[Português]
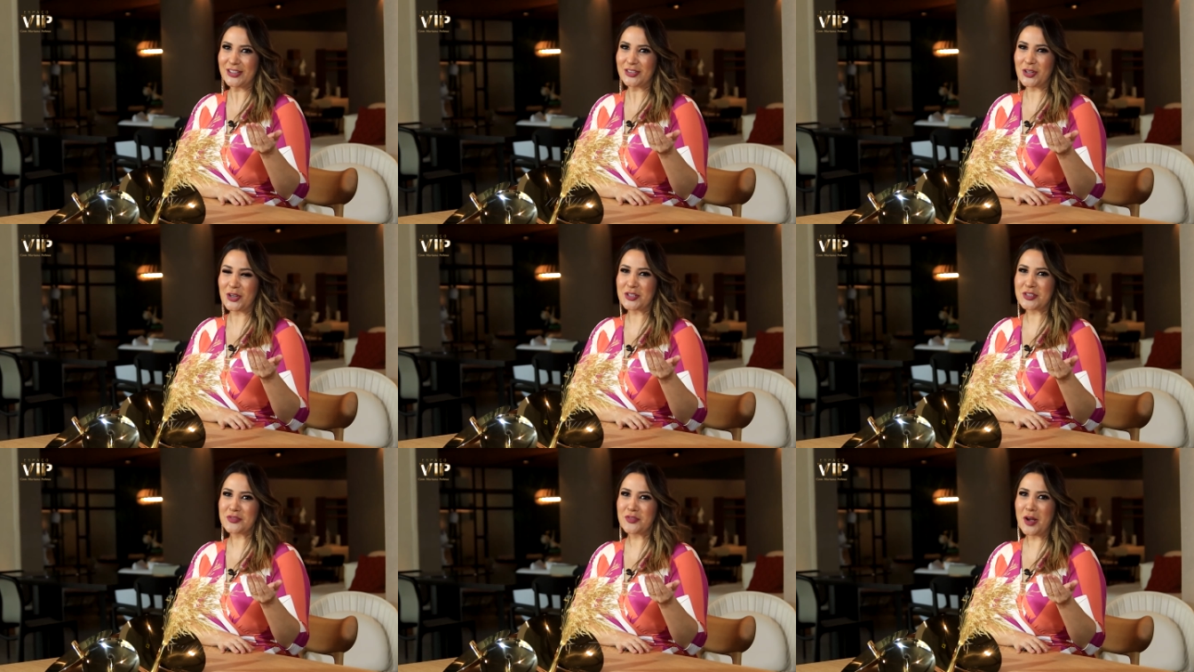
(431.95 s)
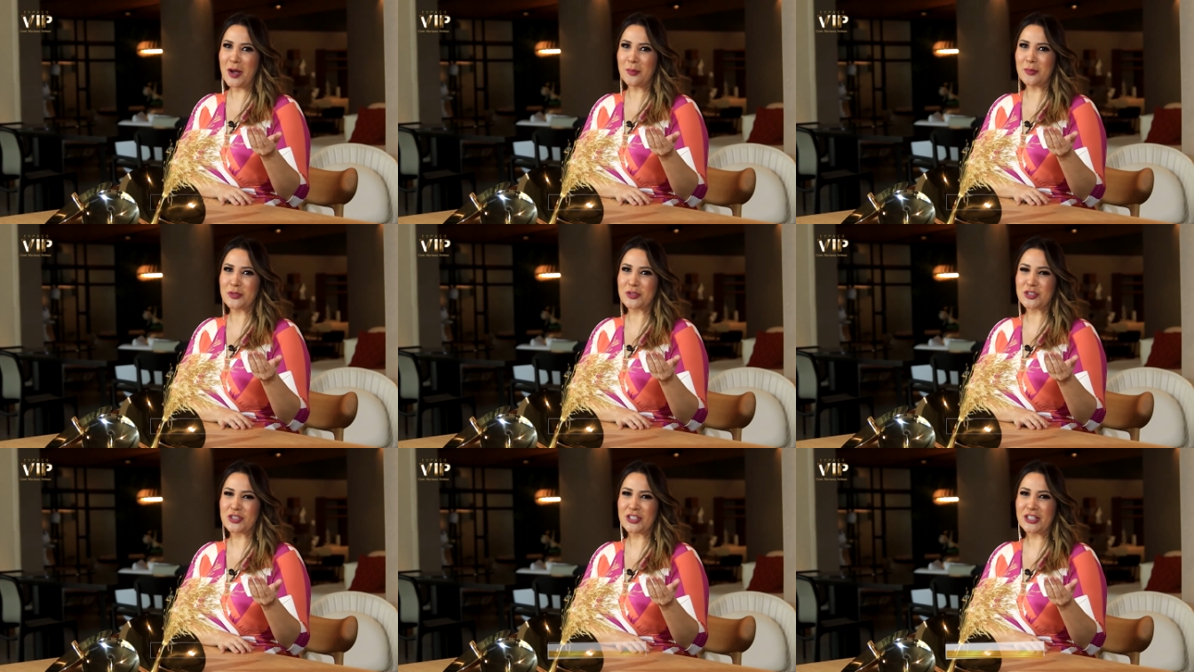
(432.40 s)
Nós
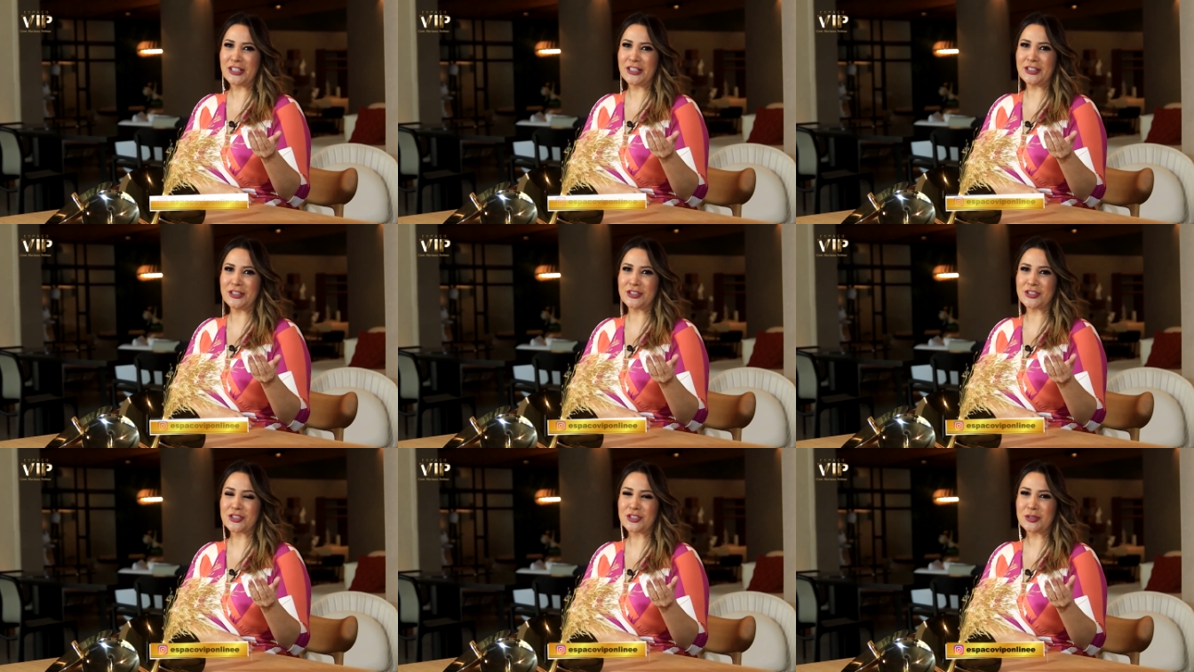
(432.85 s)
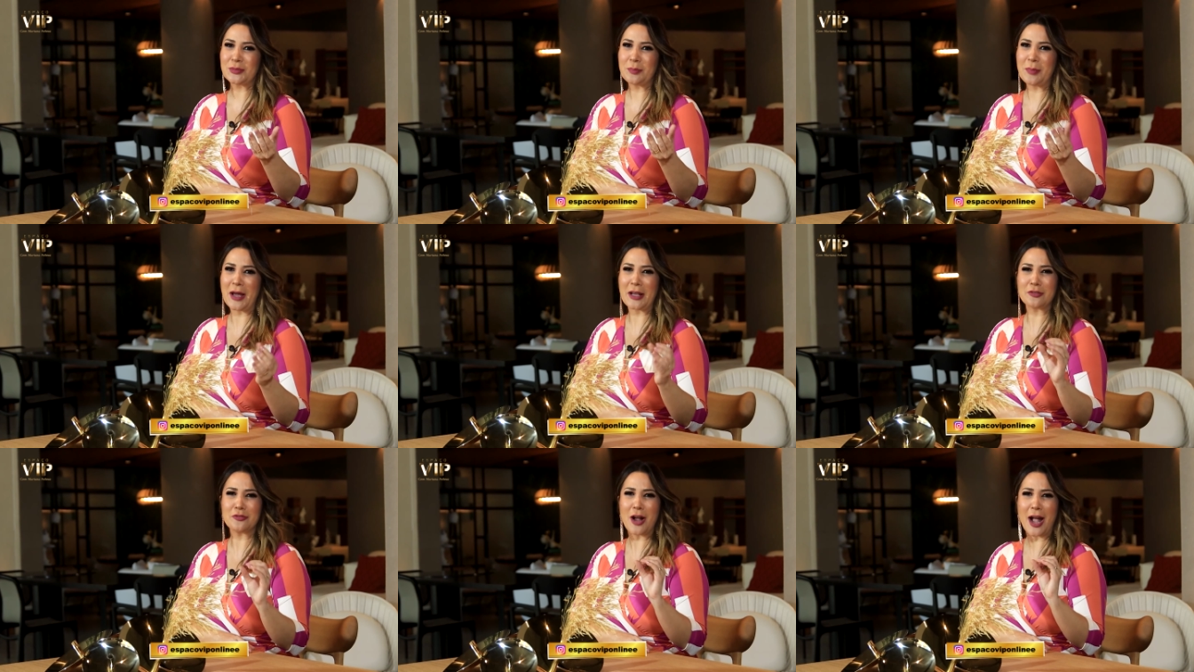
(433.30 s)
vamos, gente,
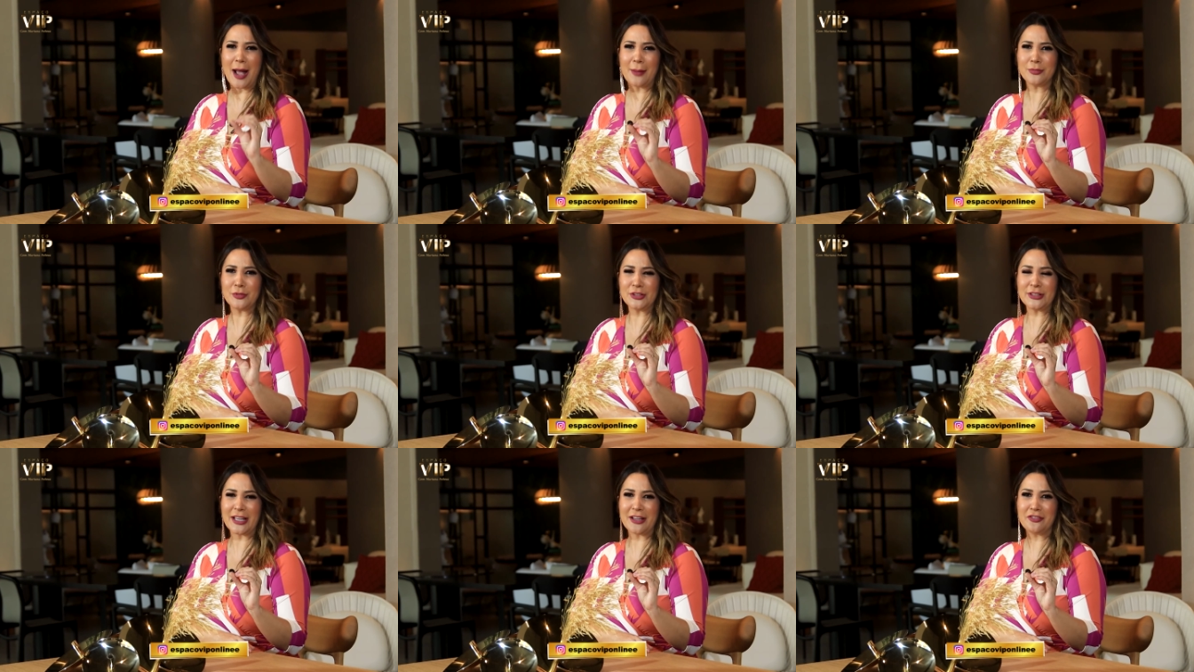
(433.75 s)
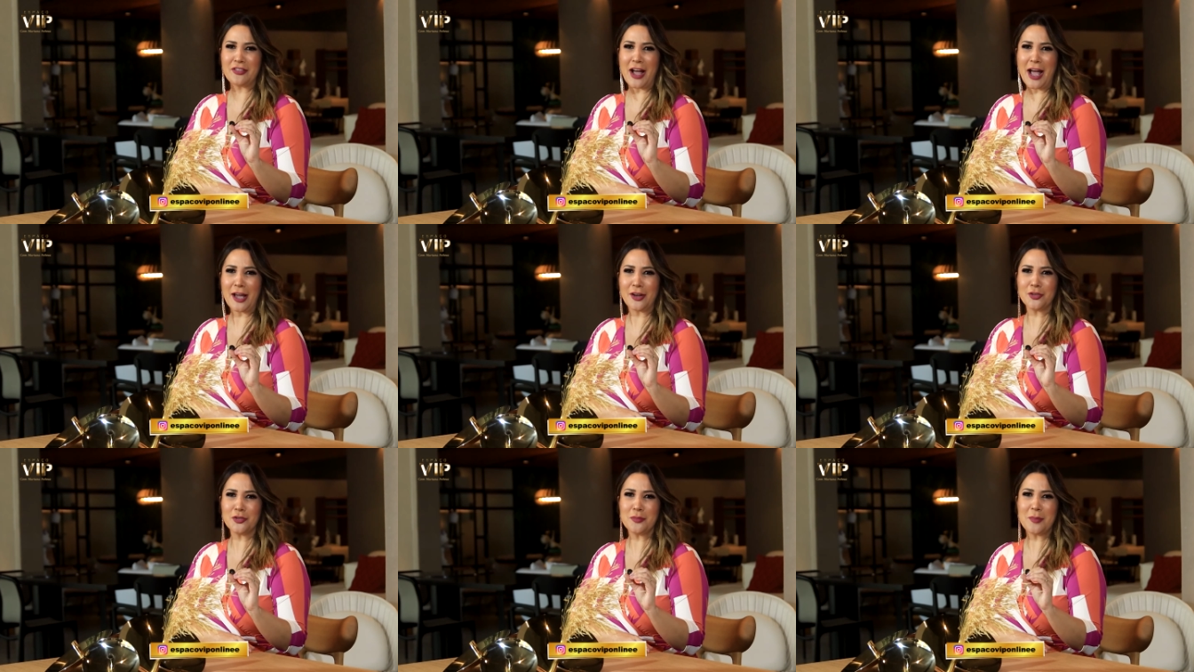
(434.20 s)
para um rápido
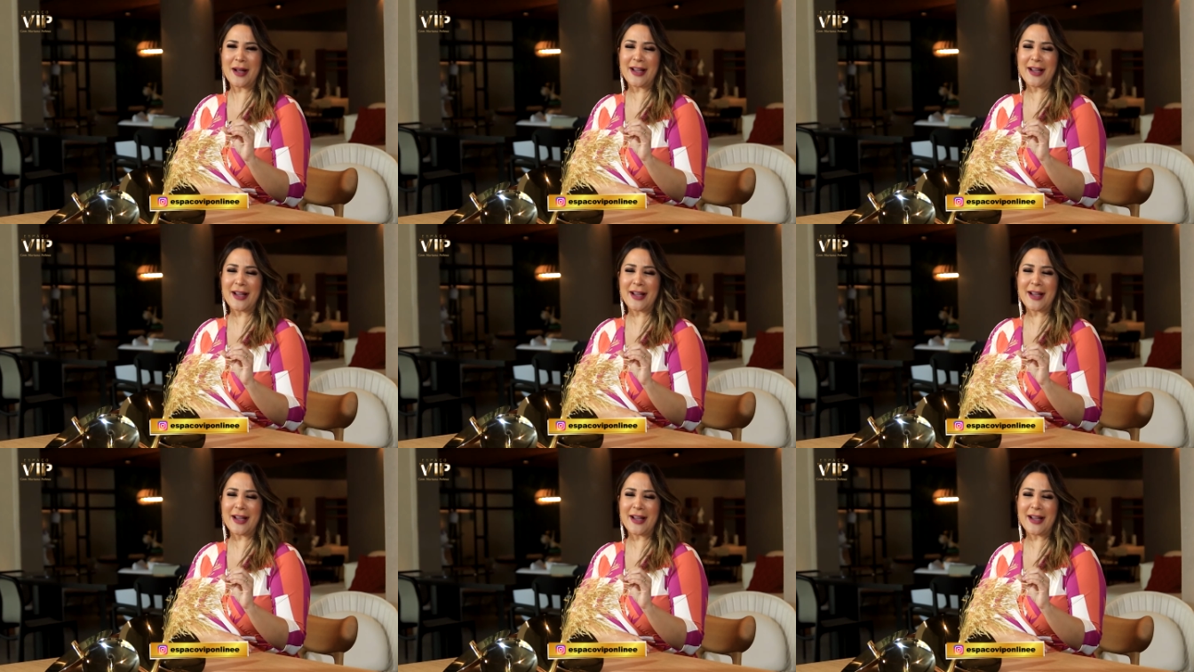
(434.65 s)
intervalo,